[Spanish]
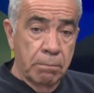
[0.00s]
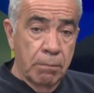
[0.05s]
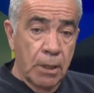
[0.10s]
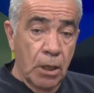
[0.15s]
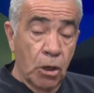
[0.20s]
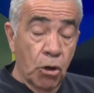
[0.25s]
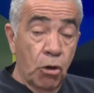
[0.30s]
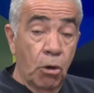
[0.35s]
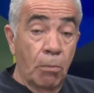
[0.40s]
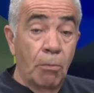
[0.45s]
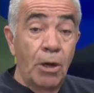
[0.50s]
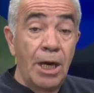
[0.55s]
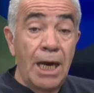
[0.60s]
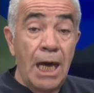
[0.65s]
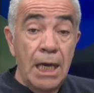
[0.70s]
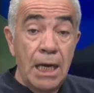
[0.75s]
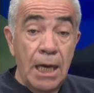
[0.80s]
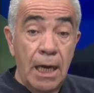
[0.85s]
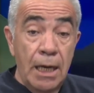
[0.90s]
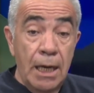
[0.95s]
como en
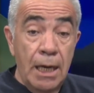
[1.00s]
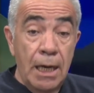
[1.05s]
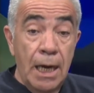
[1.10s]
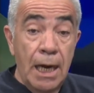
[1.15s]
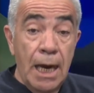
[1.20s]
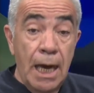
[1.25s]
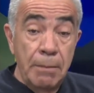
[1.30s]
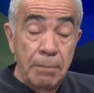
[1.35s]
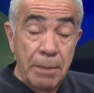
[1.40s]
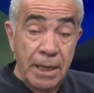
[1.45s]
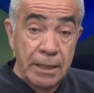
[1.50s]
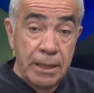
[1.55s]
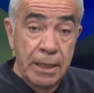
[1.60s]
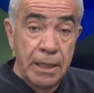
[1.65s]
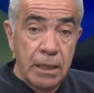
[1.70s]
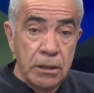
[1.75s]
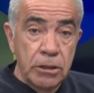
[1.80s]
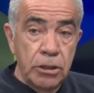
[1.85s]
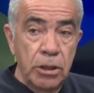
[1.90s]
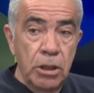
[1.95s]
la,
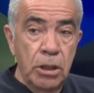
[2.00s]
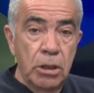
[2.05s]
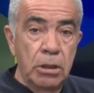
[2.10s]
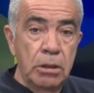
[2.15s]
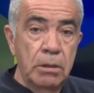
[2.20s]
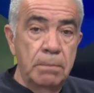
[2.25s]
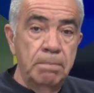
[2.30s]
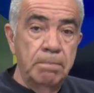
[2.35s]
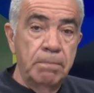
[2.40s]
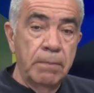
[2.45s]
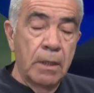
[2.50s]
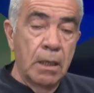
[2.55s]
investigación